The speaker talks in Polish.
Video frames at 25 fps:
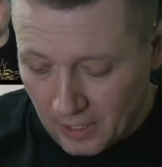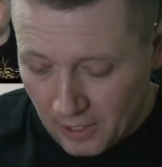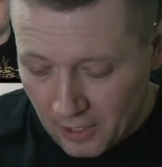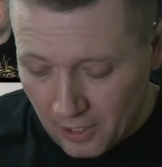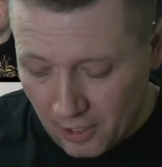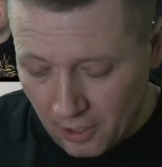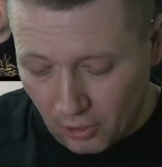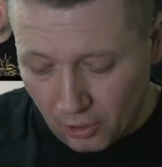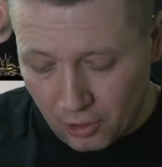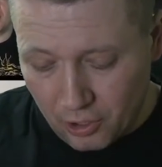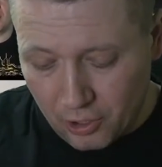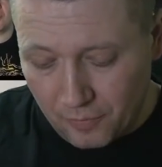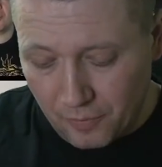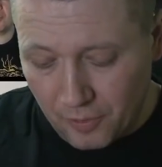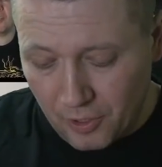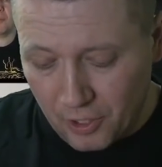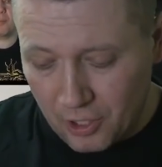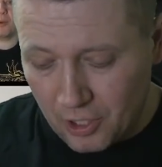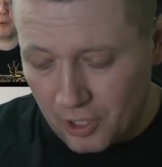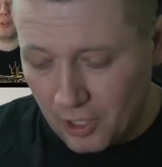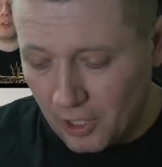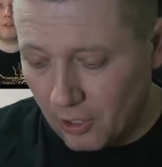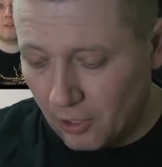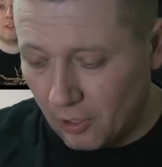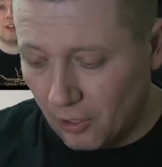I
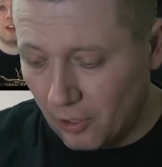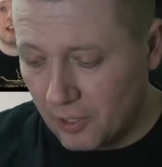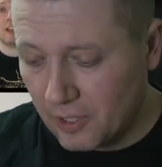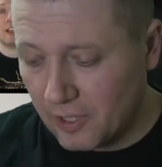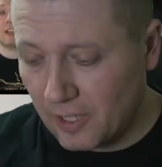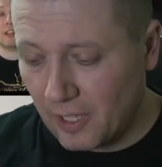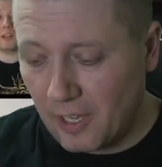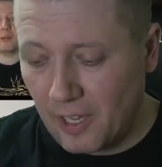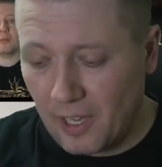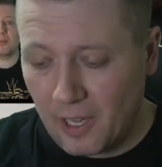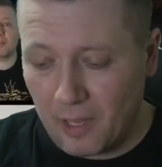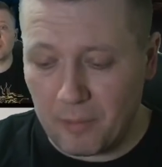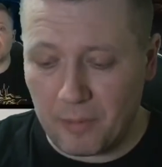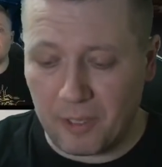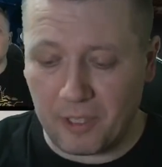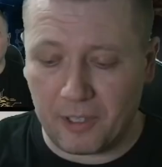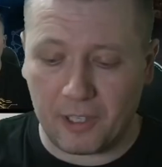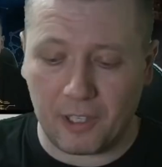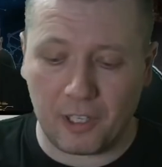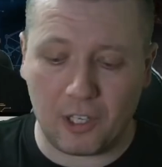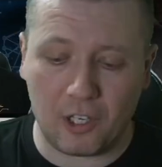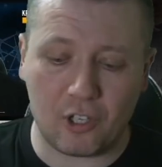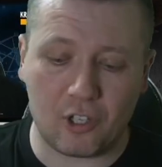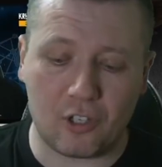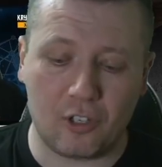oczywiście dostajemy
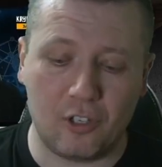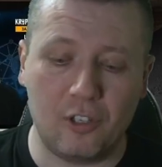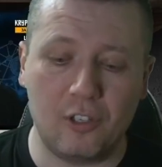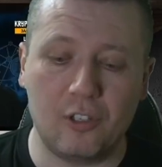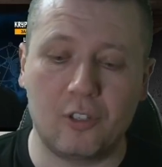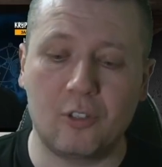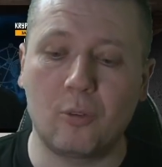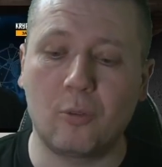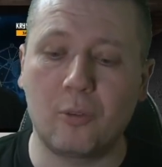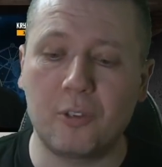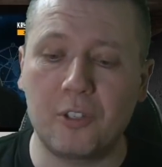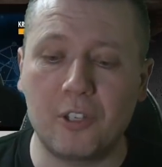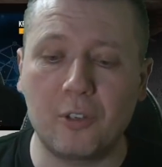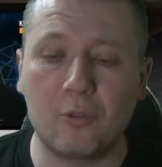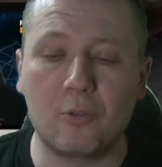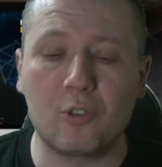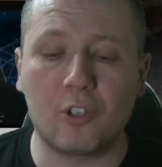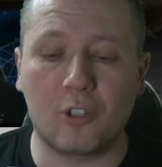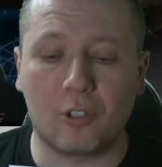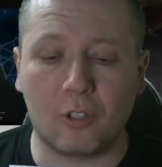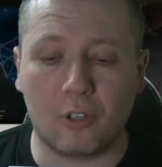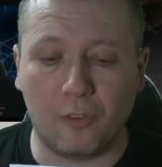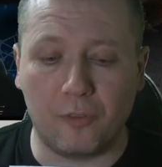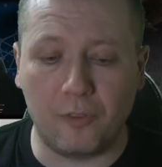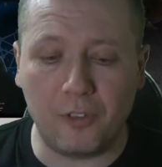też instrukcję
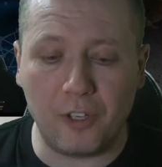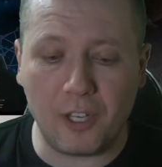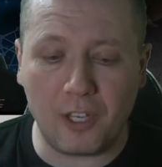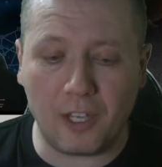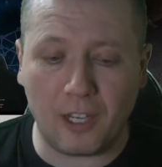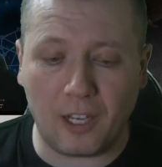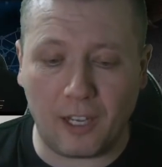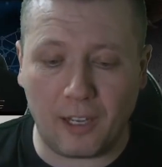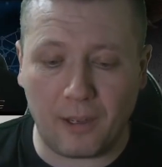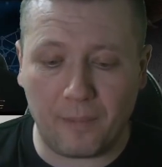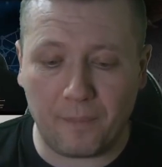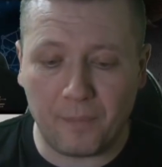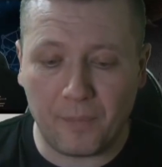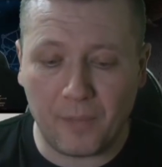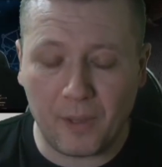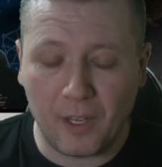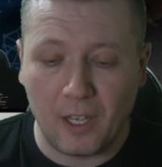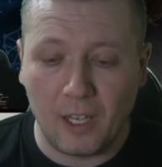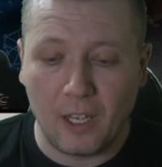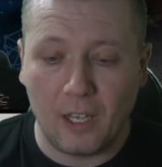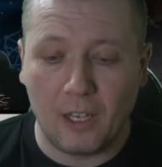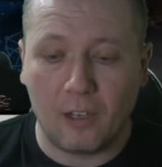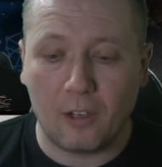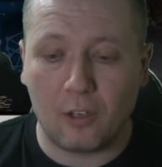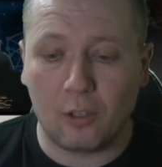użytkownika,
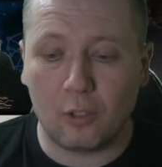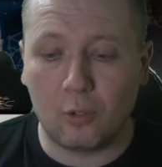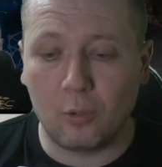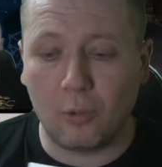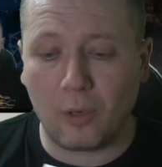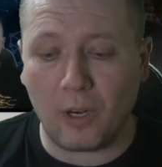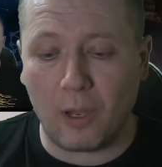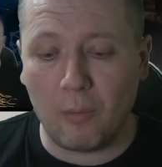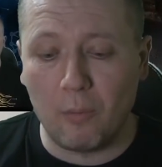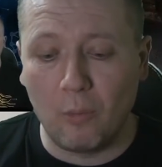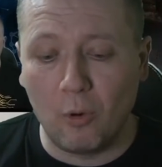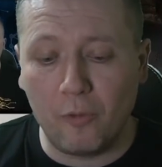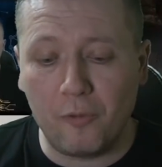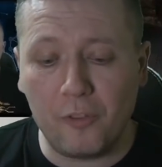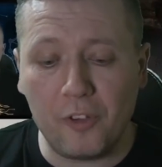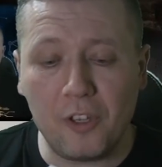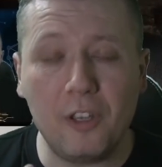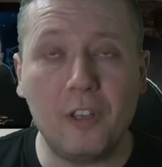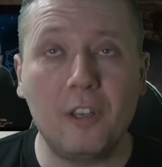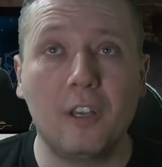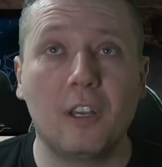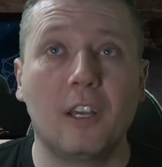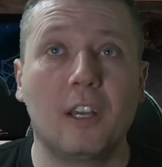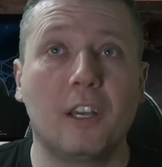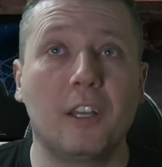która
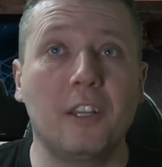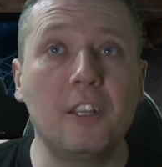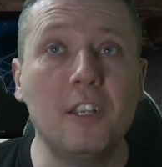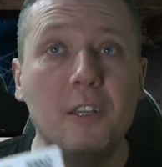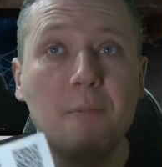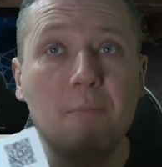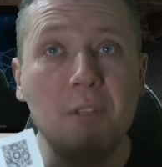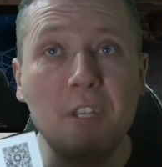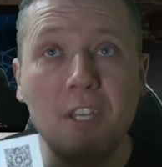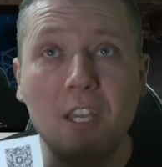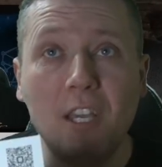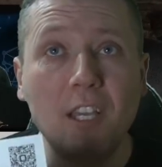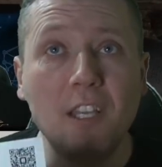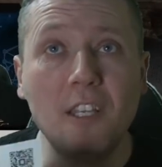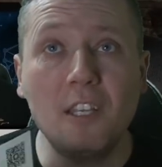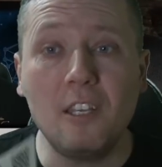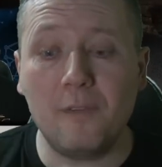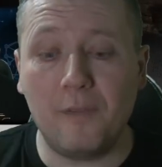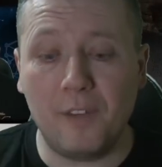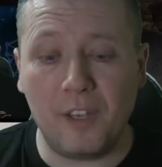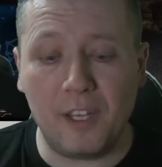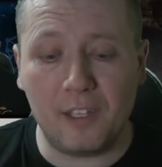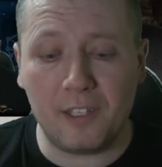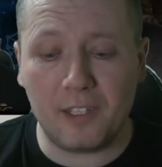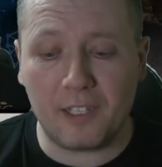mówi ni mniej, ni
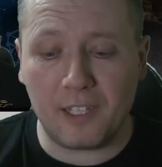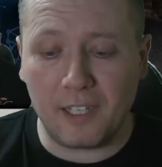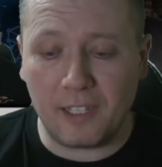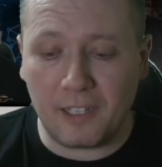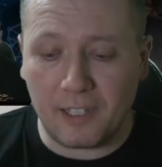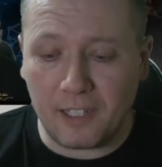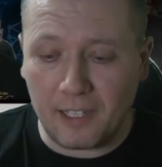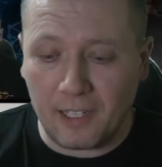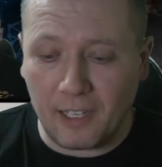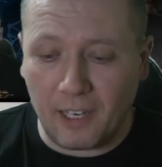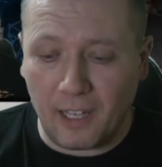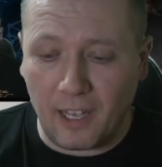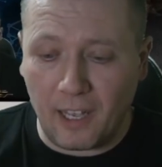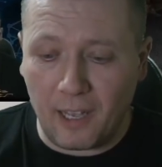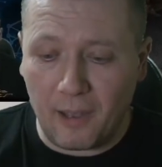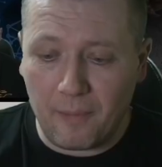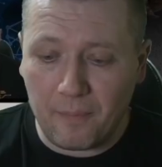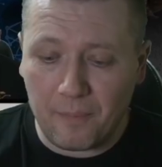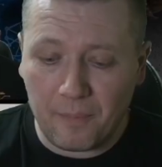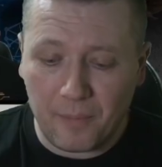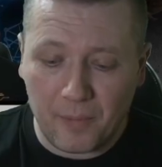więcej tyle.